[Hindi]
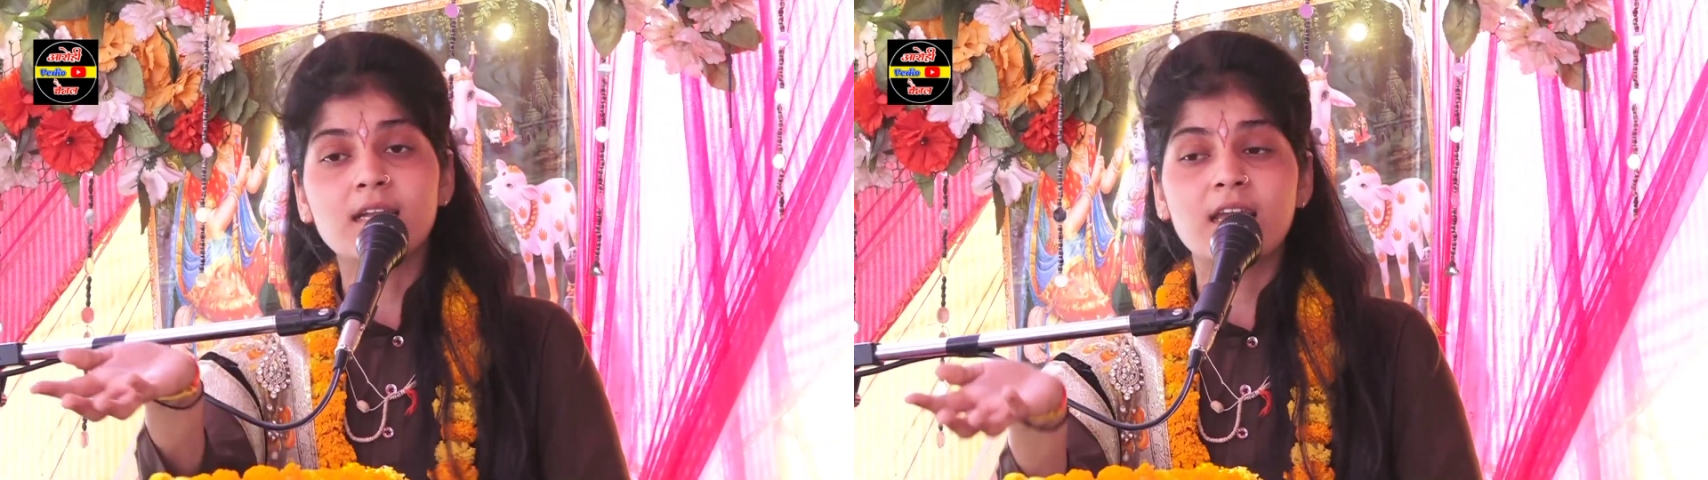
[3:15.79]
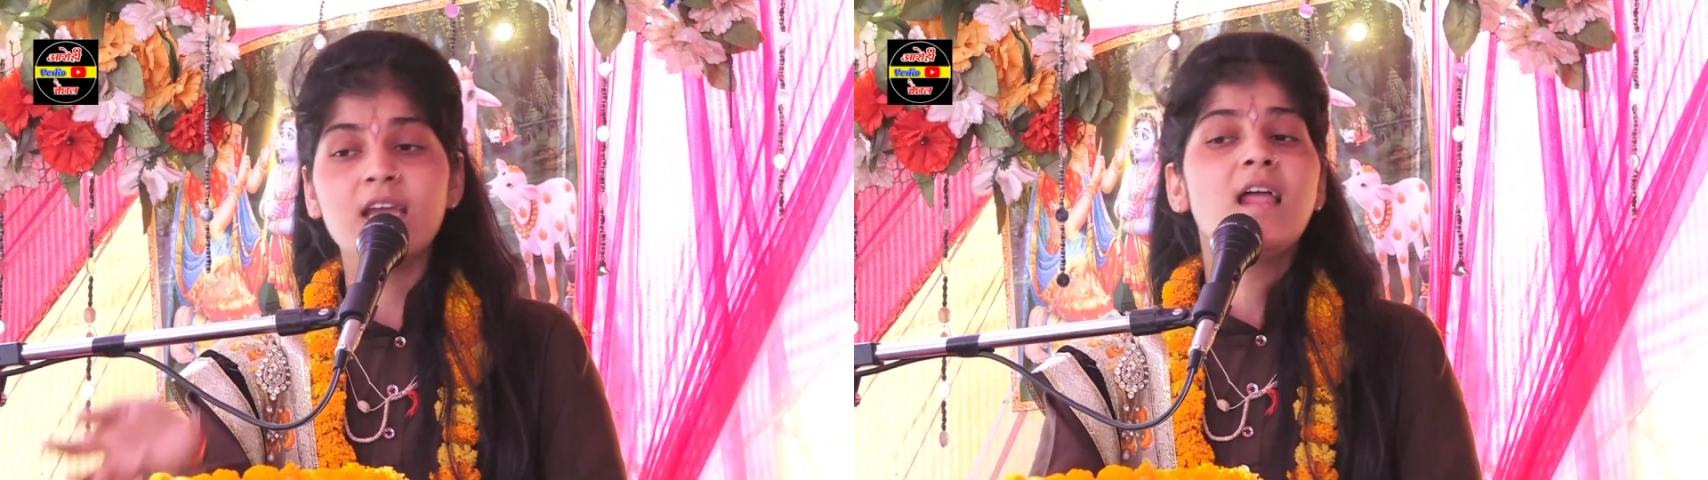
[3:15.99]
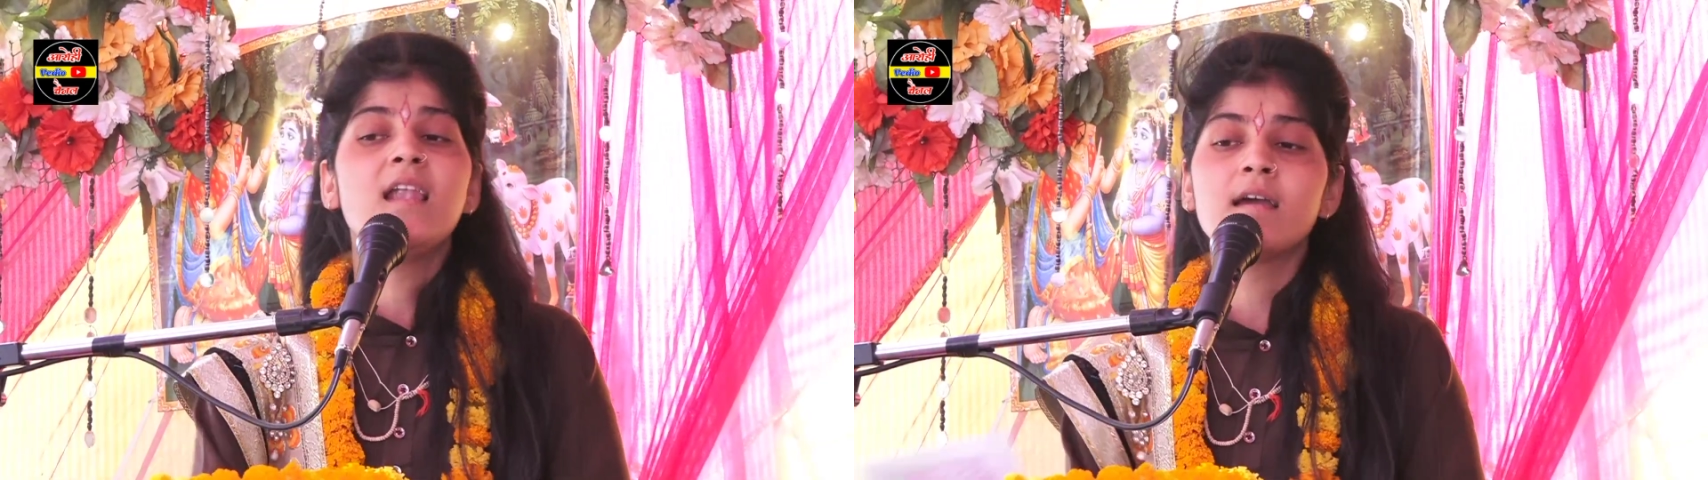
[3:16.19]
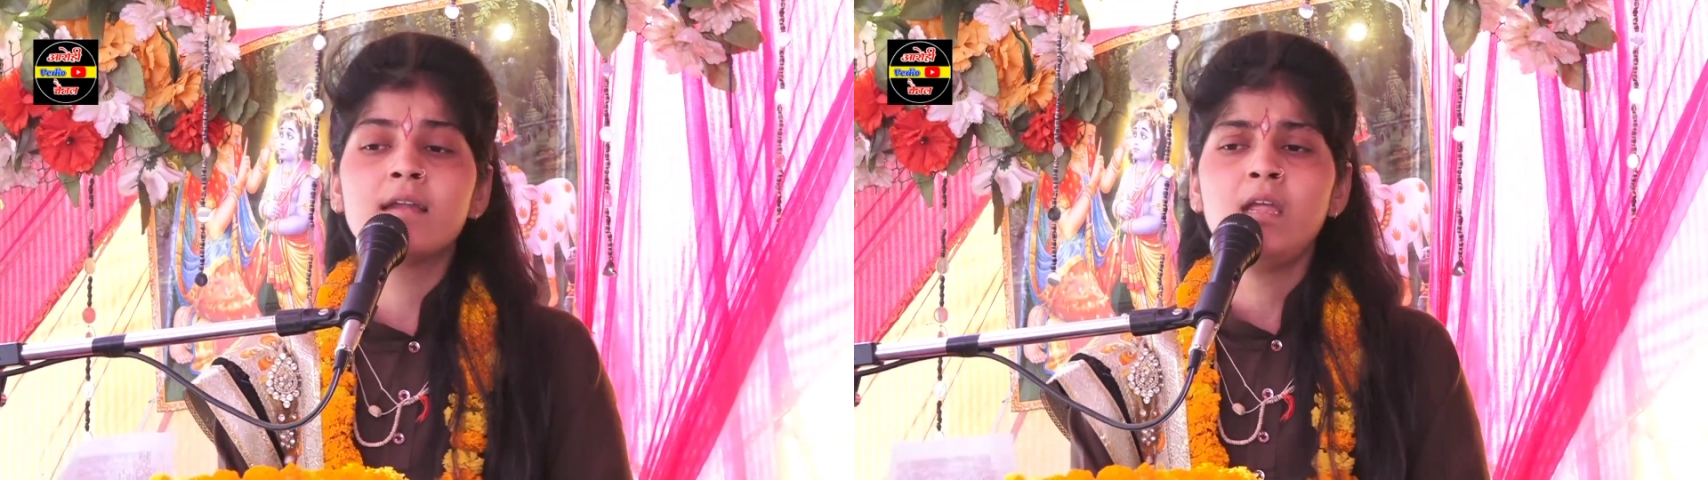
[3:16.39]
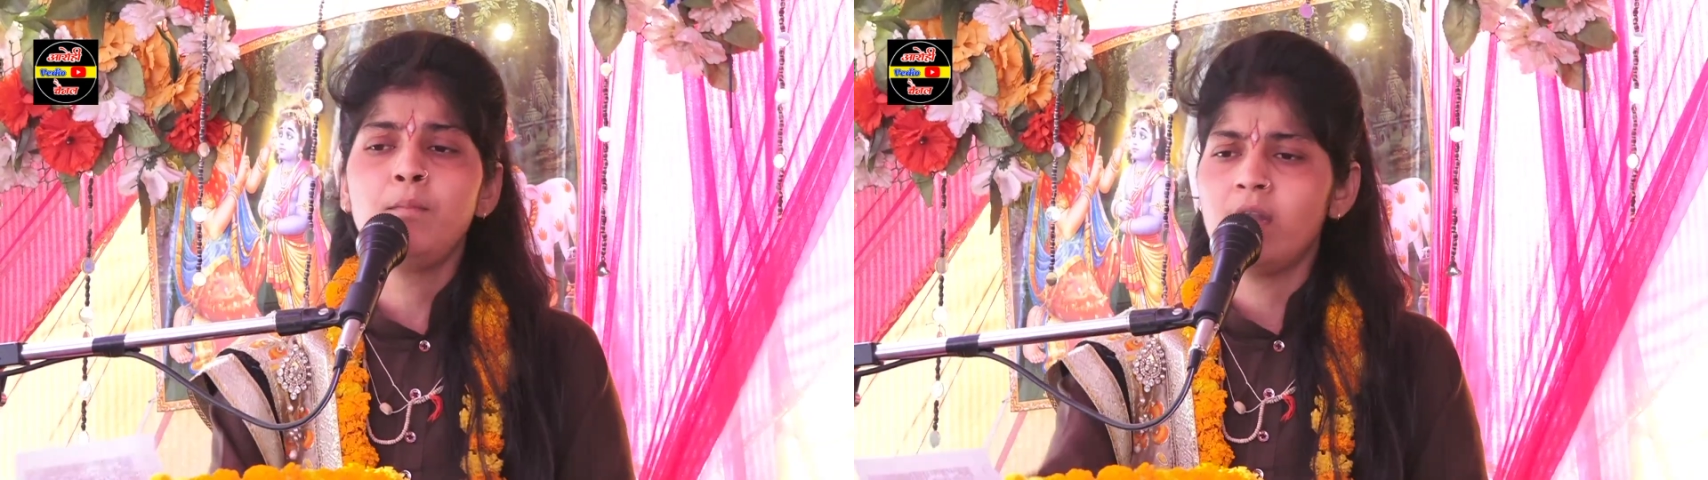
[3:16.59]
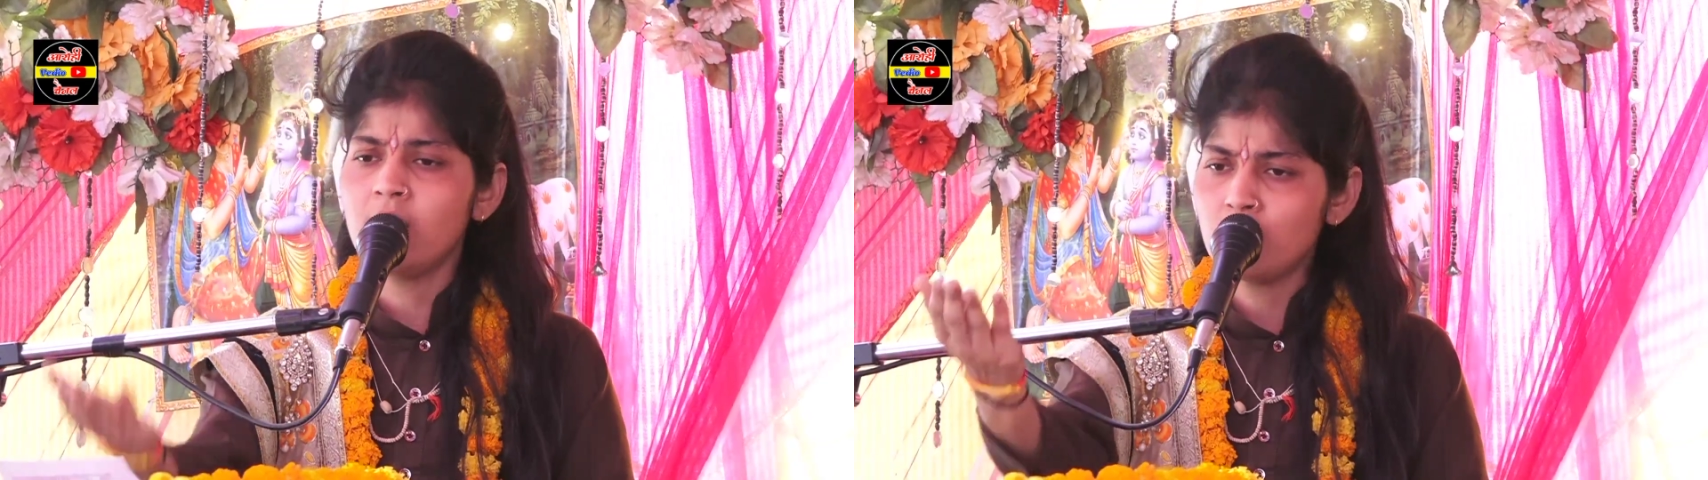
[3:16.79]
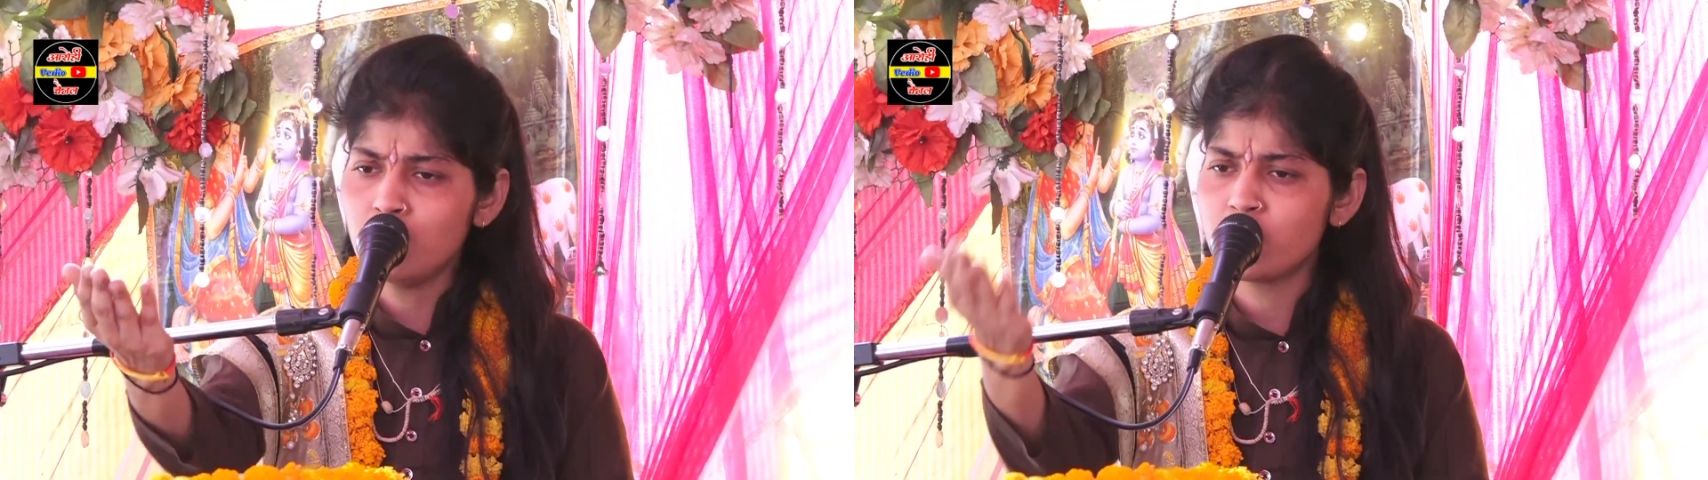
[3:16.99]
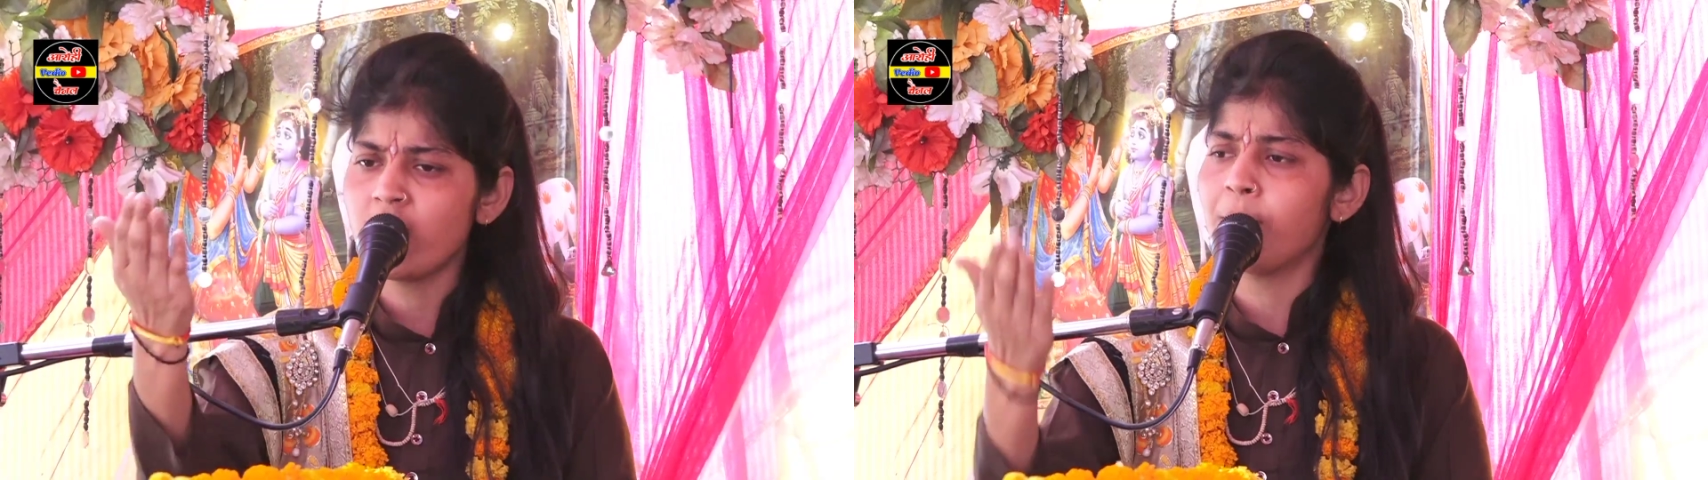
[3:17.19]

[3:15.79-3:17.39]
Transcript: ढकेला लगने पर ही तो मुझे